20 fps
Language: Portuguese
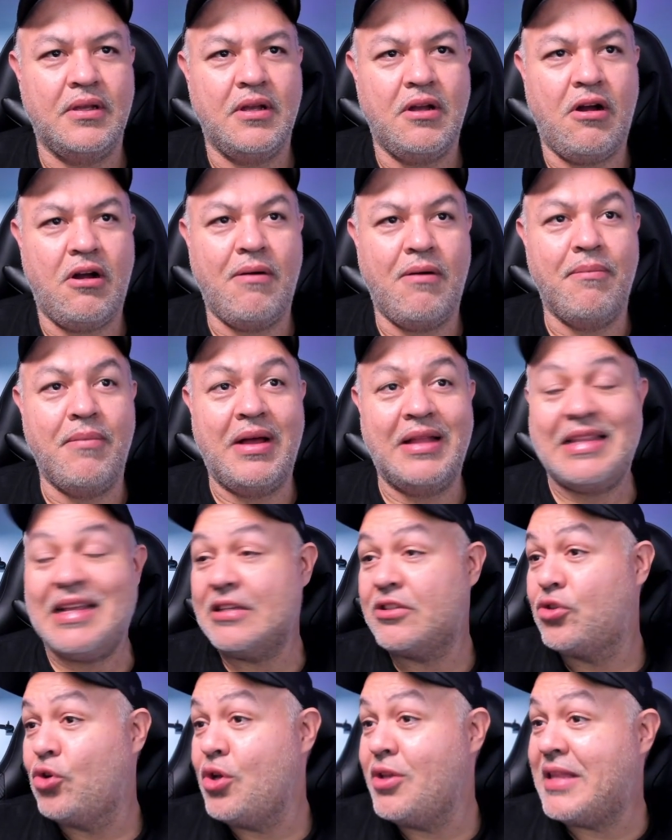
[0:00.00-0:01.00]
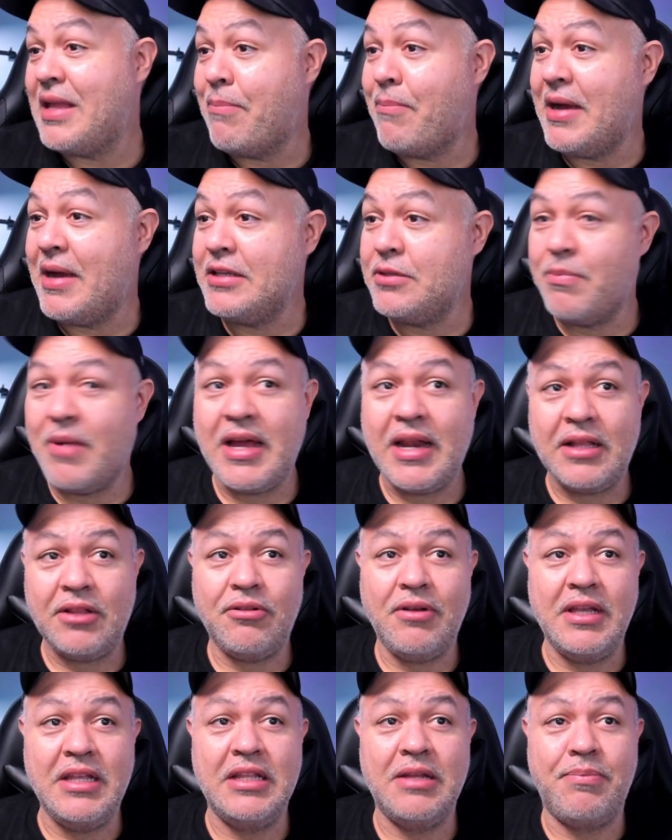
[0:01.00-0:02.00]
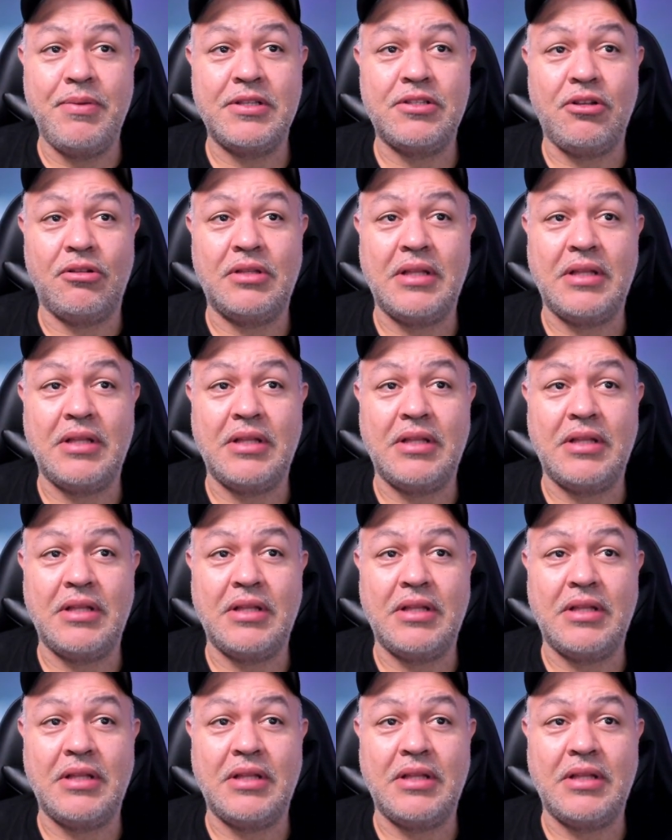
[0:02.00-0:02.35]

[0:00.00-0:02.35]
Ó, a da Soyo tá mais barato ainda, pessoal.